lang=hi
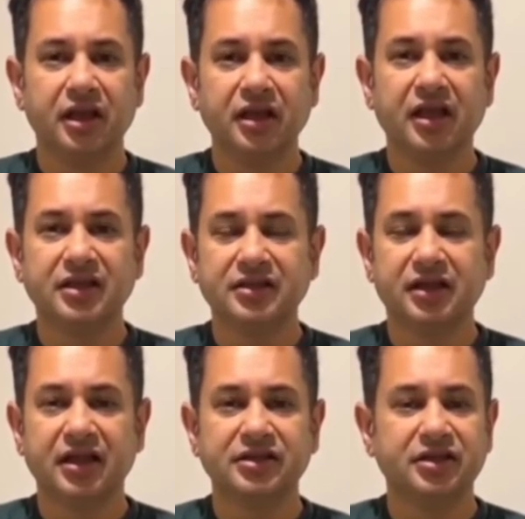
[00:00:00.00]
इनके
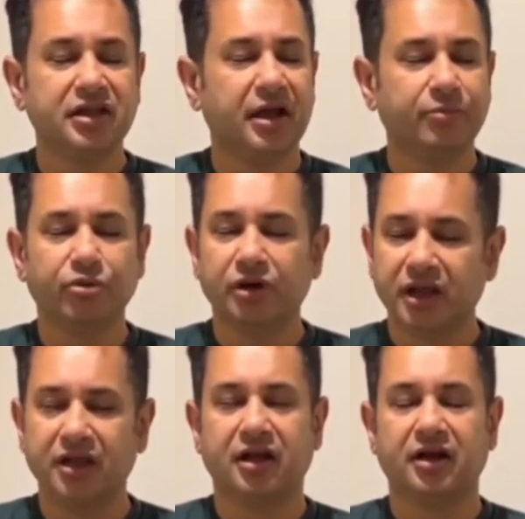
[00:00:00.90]
जैसे राजनीति हमको
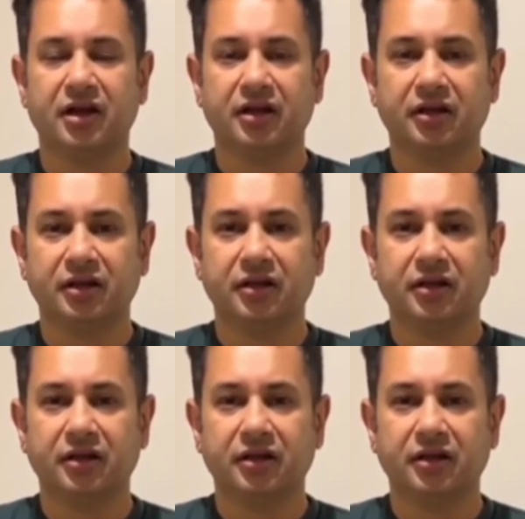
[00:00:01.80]
नहीं करना है